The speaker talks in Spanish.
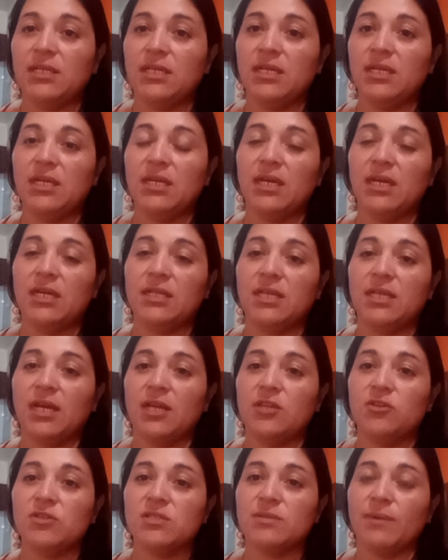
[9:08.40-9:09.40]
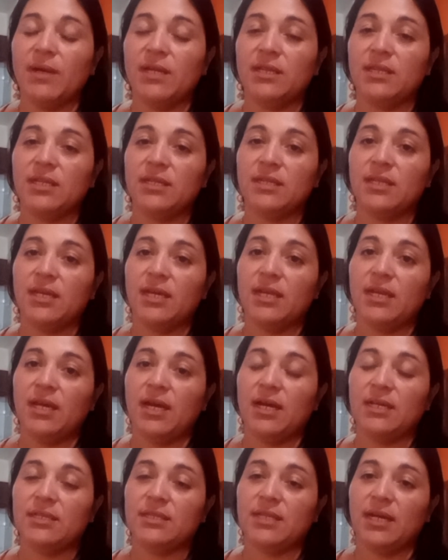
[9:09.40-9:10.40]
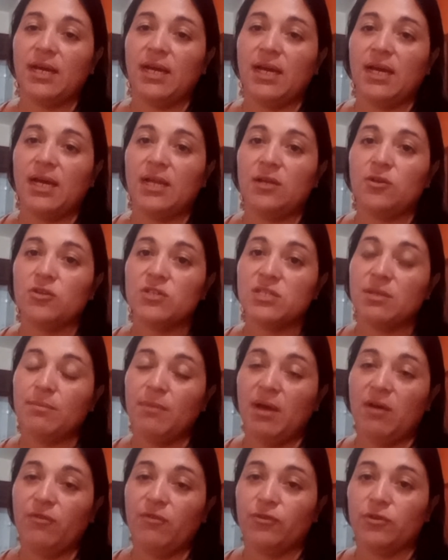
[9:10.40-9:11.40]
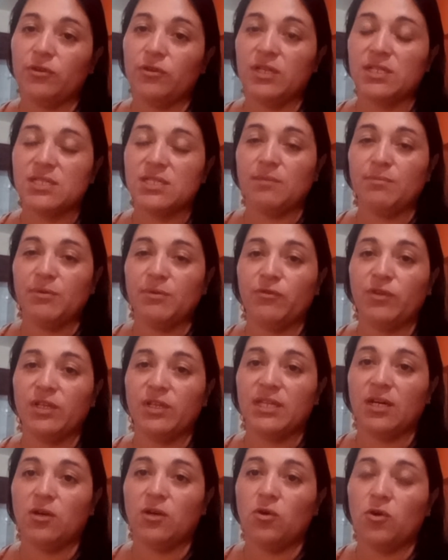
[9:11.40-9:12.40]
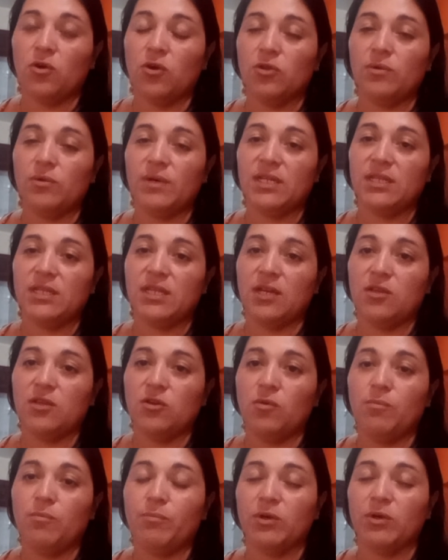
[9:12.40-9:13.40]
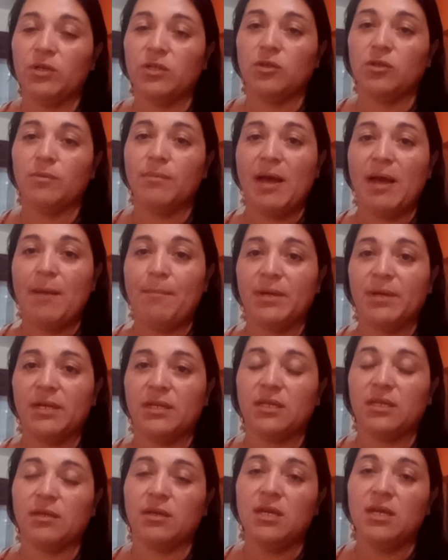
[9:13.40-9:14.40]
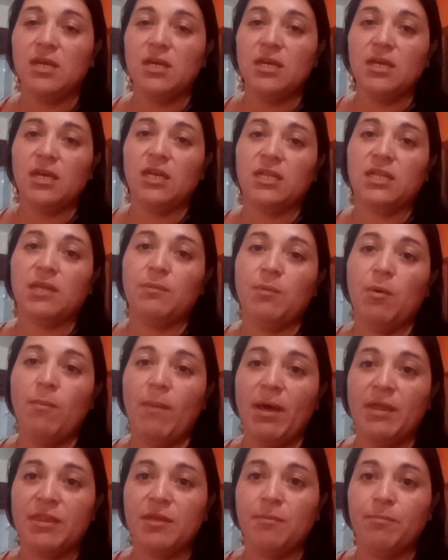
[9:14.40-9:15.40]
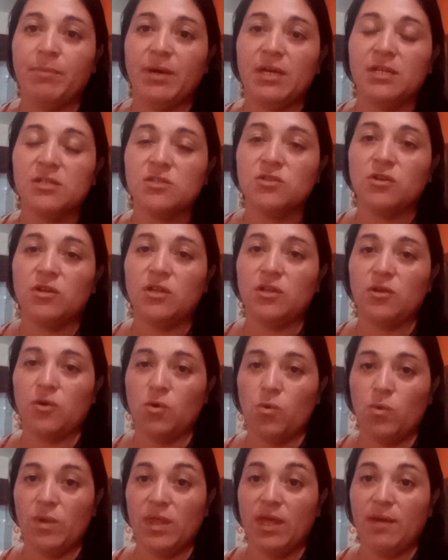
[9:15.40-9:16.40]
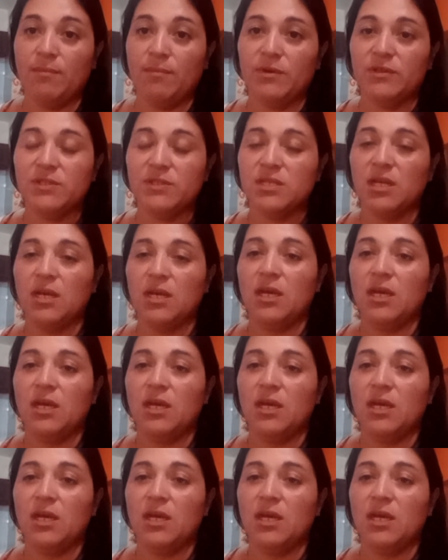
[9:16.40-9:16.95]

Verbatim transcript: y este año se va a extender hasta los semáforos, que siempre fue hasta Córdoba, este año es un poquito más para que estemos más dispersos y nos cuidemos.